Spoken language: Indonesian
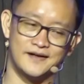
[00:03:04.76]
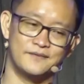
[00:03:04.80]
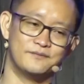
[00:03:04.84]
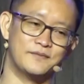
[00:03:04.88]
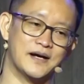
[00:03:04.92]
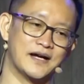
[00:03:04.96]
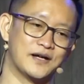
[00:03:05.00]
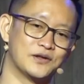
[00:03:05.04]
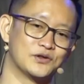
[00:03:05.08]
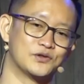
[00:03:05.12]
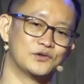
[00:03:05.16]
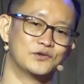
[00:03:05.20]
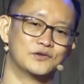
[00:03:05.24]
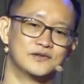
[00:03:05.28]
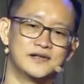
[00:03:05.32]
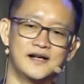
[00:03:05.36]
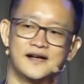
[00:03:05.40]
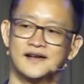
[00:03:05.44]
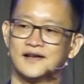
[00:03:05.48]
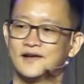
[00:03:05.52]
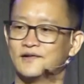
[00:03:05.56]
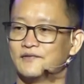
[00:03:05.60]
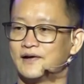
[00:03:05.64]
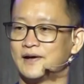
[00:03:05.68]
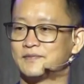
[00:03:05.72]
ya, baik itu
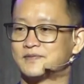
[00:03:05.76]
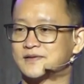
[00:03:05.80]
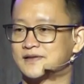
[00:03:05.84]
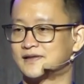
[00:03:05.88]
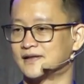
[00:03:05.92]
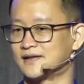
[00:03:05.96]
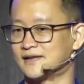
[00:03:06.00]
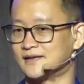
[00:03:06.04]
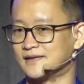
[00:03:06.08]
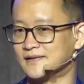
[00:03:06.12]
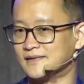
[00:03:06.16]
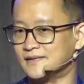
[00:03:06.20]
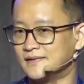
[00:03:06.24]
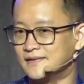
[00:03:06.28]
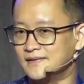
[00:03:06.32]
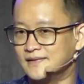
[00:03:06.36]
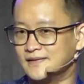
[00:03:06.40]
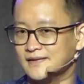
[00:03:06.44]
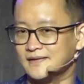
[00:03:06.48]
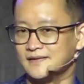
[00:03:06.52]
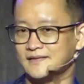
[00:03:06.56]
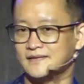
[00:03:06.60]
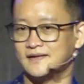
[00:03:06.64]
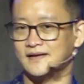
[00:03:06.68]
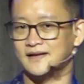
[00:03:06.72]
dari Webster
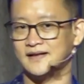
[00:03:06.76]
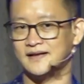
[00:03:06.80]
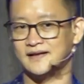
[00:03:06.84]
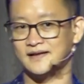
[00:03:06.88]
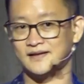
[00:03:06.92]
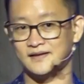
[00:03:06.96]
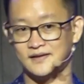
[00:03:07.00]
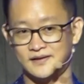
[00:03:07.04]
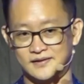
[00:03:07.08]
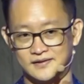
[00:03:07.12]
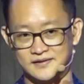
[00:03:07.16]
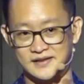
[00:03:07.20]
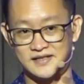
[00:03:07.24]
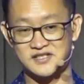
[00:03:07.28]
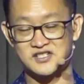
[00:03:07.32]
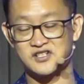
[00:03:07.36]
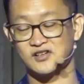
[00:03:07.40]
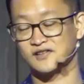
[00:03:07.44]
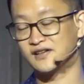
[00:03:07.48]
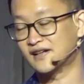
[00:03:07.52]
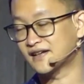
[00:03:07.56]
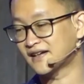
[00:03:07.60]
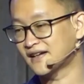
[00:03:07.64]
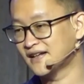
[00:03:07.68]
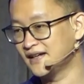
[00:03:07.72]
uh,
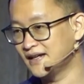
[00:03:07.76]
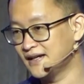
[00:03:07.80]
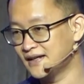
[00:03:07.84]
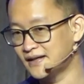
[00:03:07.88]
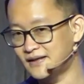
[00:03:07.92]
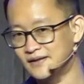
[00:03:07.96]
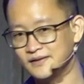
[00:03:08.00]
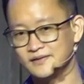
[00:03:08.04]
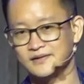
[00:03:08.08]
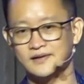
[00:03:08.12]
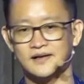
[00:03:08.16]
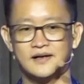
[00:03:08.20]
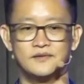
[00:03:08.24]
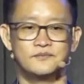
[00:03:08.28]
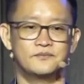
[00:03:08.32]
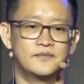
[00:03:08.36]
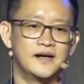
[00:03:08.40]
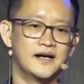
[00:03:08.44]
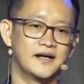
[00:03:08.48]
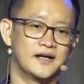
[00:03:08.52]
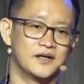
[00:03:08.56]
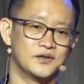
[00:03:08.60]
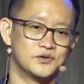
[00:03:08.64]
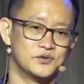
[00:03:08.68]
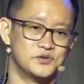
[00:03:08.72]
Dictionary,
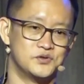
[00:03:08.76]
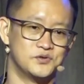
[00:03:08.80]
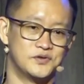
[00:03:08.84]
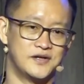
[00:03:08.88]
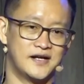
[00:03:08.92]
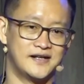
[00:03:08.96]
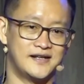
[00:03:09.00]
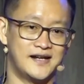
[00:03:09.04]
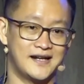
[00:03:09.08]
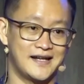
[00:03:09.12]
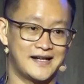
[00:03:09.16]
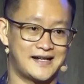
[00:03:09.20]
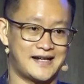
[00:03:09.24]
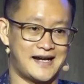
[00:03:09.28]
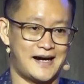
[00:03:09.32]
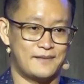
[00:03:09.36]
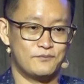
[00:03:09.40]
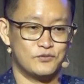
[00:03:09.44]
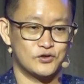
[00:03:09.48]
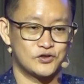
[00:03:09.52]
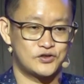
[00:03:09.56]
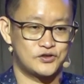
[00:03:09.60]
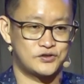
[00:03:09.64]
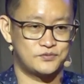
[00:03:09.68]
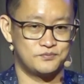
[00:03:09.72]
baik itu juga dari
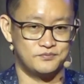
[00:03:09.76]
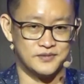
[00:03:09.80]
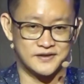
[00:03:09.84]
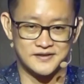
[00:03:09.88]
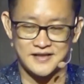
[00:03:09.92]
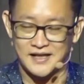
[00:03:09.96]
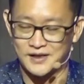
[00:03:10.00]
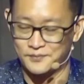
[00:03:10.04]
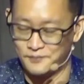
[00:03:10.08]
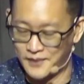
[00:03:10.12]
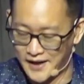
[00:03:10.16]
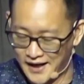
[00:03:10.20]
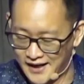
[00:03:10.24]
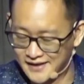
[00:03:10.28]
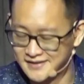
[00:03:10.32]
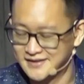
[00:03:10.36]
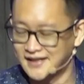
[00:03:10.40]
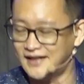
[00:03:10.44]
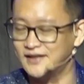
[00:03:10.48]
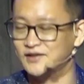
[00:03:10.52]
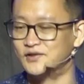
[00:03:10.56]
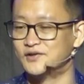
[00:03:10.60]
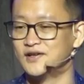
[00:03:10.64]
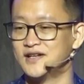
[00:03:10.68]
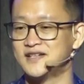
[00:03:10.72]
Kamus Besar
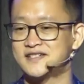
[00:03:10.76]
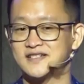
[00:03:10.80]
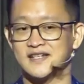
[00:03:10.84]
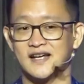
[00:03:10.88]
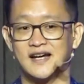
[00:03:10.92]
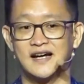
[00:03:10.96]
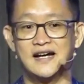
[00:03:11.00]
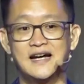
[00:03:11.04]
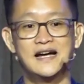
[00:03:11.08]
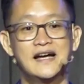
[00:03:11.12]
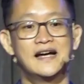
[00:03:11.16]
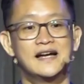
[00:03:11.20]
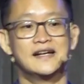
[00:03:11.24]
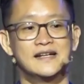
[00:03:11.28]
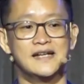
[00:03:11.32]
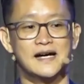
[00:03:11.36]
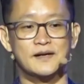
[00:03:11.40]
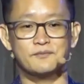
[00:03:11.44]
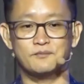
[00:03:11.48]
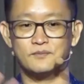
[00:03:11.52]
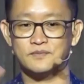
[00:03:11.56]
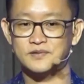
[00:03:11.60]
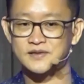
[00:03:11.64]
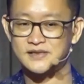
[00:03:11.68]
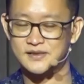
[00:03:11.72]
Bahasa Indonesia
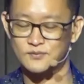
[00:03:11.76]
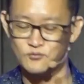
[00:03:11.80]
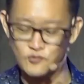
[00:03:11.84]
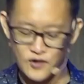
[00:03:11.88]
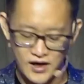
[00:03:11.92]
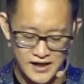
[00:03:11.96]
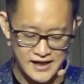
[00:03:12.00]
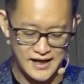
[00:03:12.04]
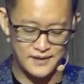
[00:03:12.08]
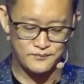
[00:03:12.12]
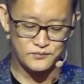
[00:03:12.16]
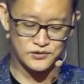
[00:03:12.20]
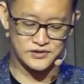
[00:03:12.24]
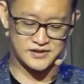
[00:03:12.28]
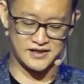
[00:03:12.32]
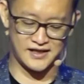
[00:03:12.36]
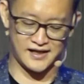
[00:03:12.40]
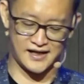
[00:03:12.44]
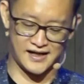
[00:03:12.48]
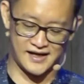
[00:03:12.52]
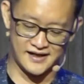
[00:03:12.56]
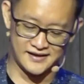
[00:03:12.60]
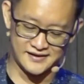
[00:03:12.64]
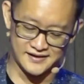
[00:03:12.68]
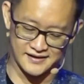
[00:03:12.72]
dan semua kamus
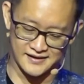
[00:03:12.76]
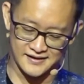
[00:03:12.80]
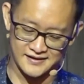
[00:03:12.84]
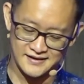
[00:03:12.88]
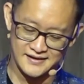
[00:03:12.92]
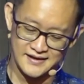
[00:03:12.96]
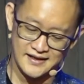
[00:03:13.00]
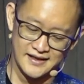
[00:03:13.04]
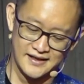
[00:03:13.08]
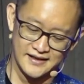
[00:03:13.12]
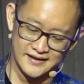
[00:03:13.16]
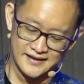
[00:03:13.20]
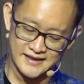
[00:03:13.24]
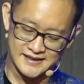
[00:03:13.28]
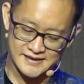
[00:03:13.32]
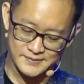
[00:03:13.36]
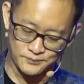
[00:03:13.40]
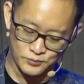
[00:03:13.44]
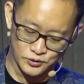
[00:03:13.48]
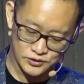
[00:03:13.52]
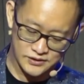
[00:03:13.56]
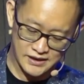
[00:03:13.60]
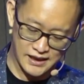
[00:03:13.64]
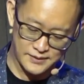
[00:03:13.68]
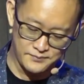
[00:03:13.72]
yang ada
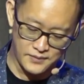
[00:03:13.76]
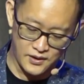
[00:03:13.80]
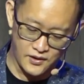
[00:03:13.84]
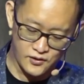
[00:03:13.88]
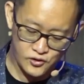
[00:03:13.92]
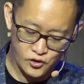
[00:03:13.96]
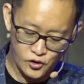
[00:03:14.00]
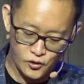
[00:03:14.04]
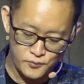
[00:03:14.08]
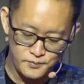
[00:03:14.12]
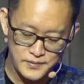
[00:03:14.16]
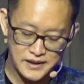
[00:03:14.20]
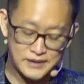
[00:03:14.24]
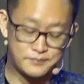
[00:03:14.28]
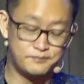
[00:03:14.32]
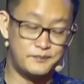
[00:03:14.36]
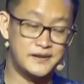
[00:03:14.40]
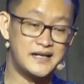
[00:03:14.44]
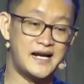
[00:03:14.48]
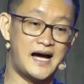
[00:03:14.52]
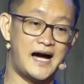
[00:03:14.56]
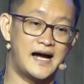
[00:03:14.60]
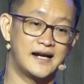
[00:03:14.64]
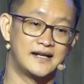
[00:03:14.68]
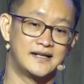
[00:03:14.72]
disebutkan bahwa
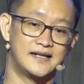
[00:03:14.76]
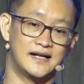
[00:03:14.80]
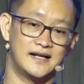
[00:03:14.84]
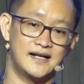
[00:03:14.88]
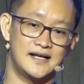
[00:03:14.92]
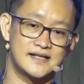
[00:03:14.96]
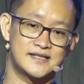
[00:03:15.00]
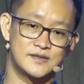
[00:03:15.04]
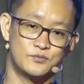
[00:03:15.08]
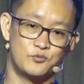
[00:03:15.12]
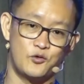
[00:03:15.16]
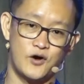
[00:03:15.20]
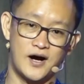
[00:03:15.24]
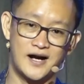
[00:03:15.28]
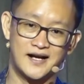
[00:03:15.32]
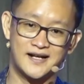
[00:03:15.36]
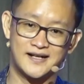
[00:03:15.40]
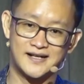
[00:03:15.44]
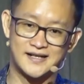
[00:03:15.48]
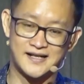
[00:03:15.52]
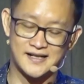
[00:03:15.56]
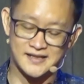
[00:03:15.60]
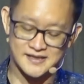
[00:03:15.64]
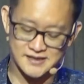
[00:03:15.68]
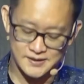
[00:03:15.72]
komitmen adalah
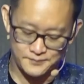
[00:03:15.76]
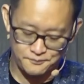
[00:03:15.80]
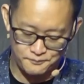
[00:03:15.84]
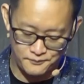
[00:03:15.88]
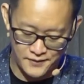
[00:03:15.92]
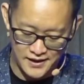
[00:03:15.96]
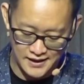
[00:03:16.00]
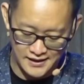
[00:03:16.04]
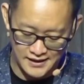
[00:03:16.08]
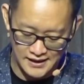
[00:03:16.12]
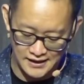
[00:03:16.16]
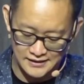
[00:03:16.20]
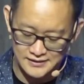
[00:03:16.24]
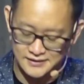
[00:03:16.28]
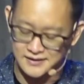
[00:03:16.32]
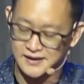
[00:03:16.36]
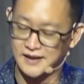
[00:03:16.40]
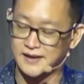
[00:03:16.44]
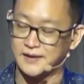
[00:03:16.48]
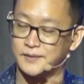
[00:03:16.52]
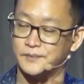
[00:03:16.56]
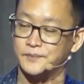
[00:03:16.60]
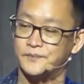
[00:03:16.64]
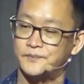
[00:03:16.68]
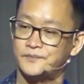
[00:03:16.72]
sebuah
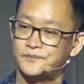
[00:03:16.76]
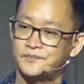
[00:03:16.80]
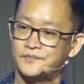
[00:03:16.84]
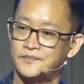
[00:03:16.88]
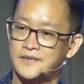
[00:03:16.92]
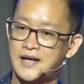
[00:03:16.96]
kesepakatan